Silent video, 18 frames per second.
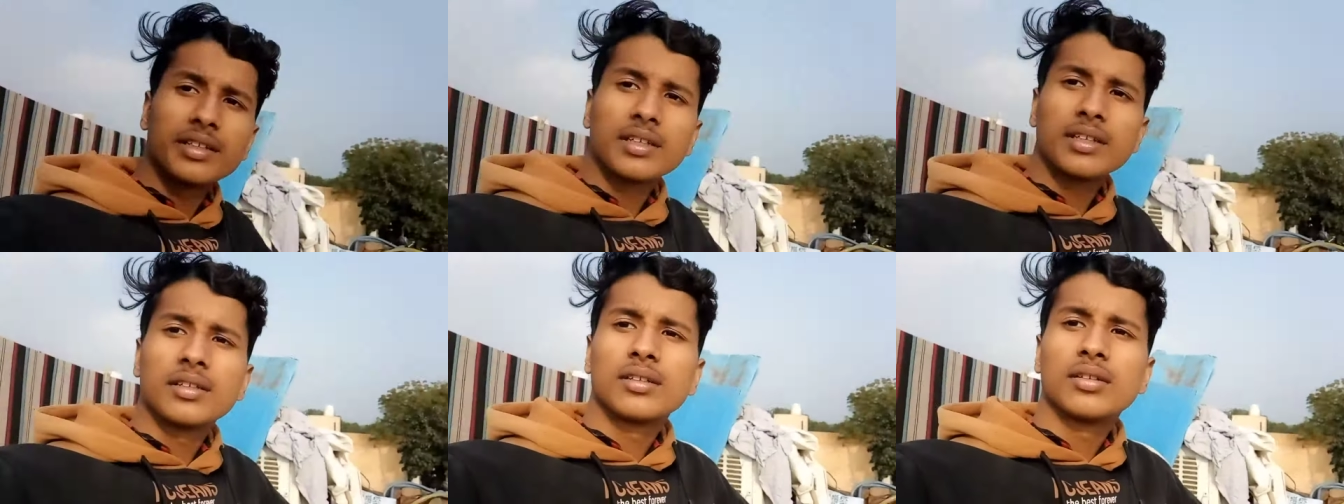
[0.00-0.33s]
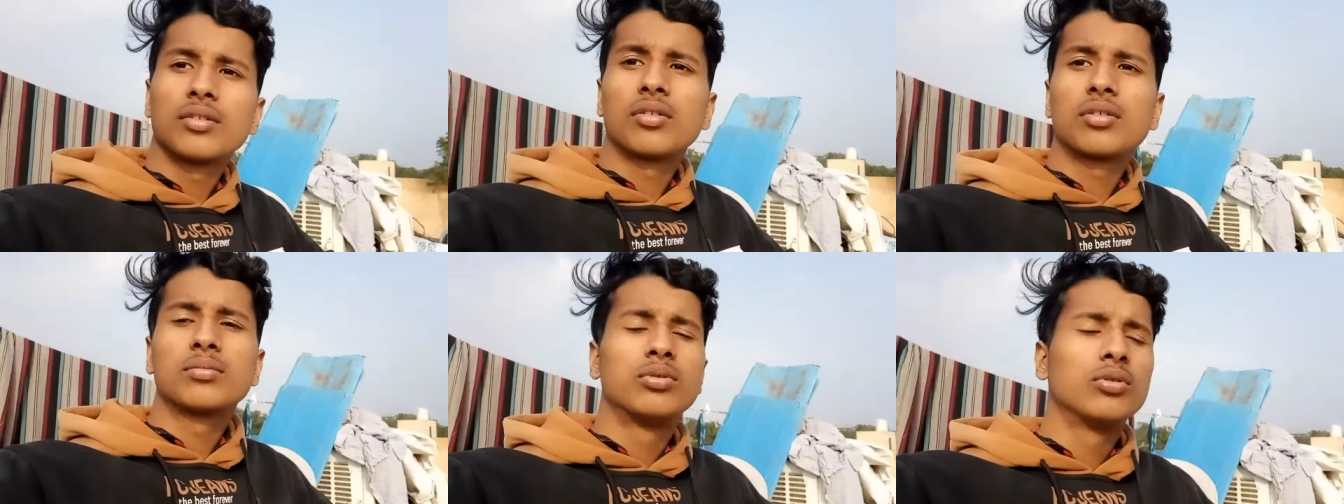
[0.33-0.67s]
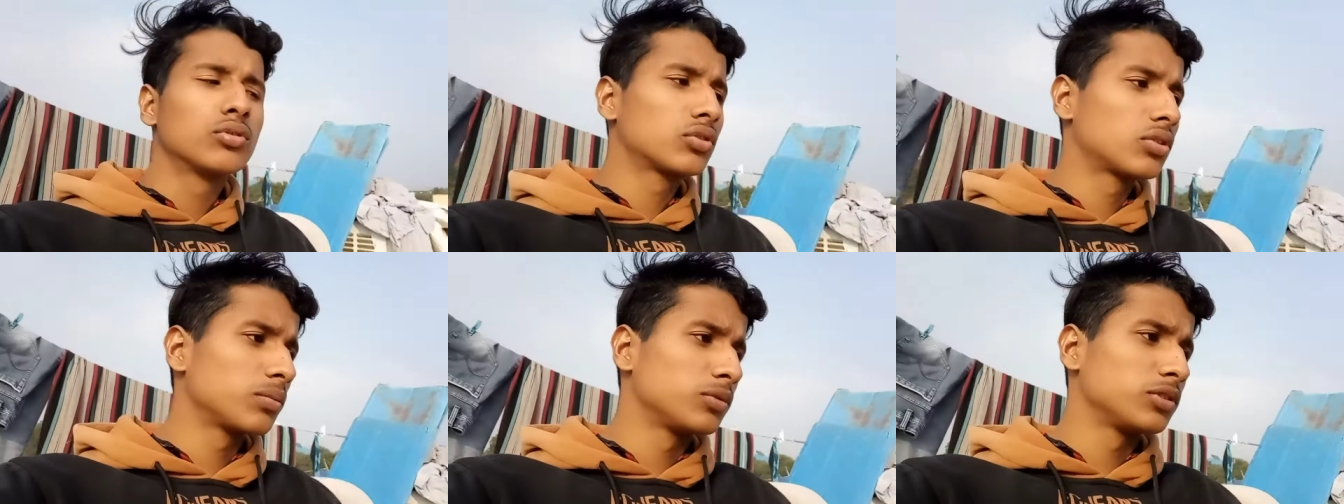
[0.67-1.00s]
रही है और
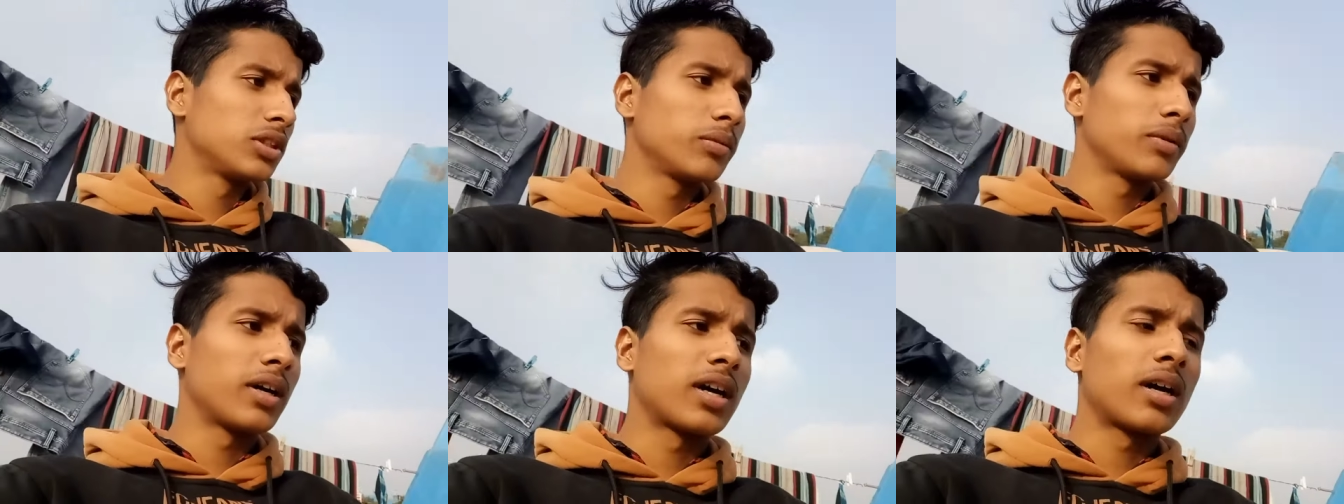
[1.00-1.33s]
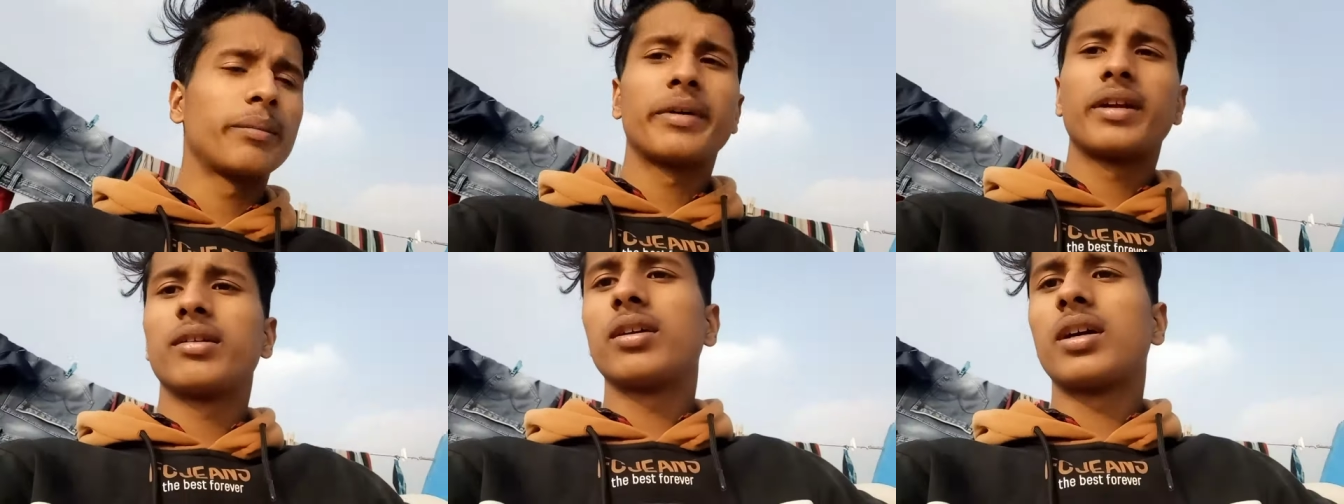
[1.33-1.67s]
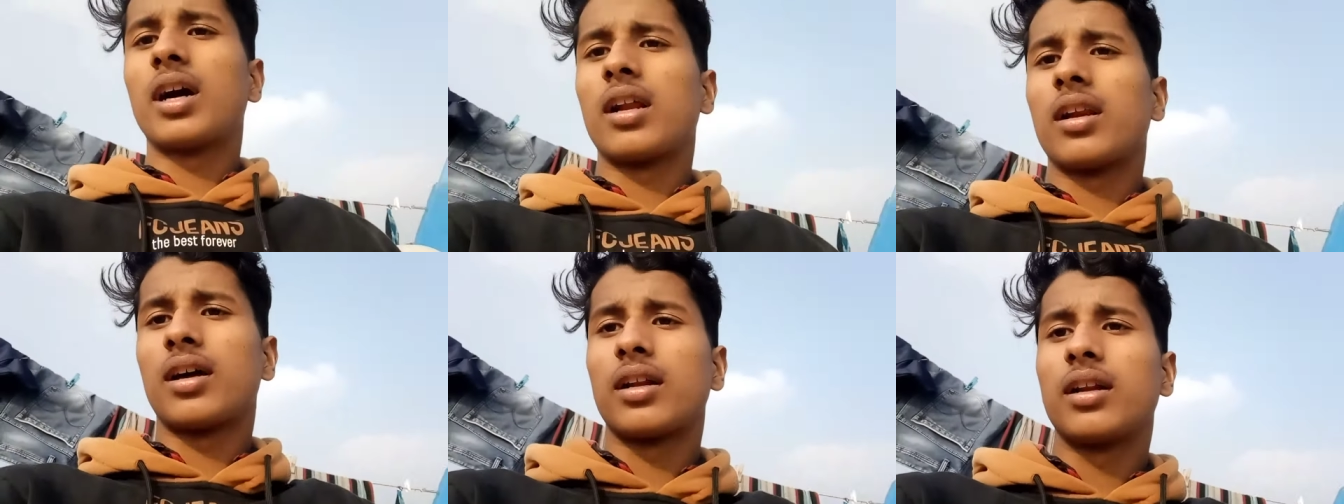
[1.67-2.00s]
भूख तो मुझे भी लगा मेरे लिए
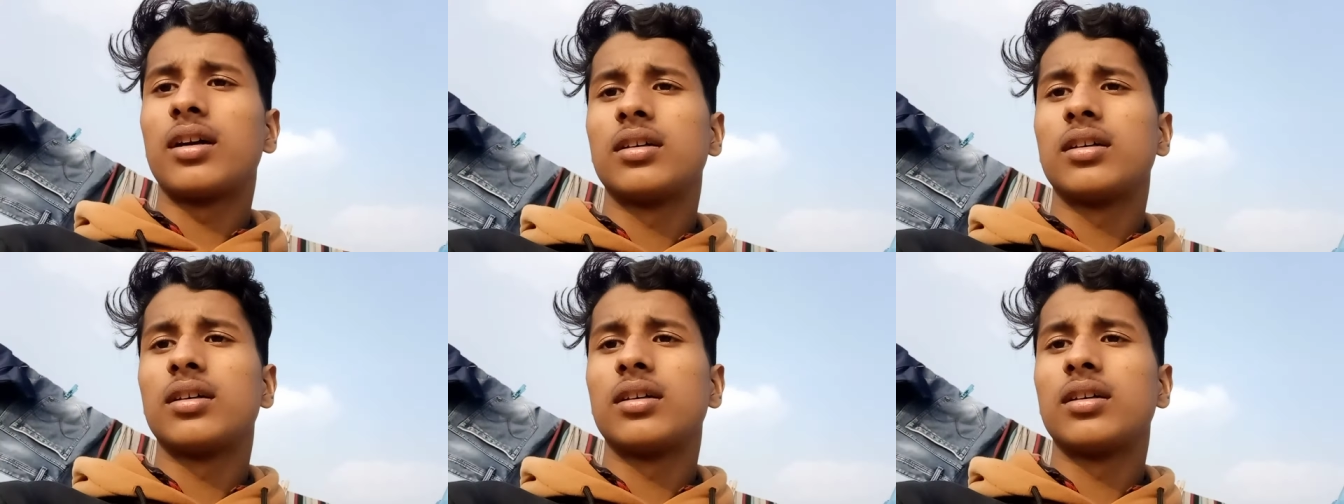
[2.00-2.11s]
खाना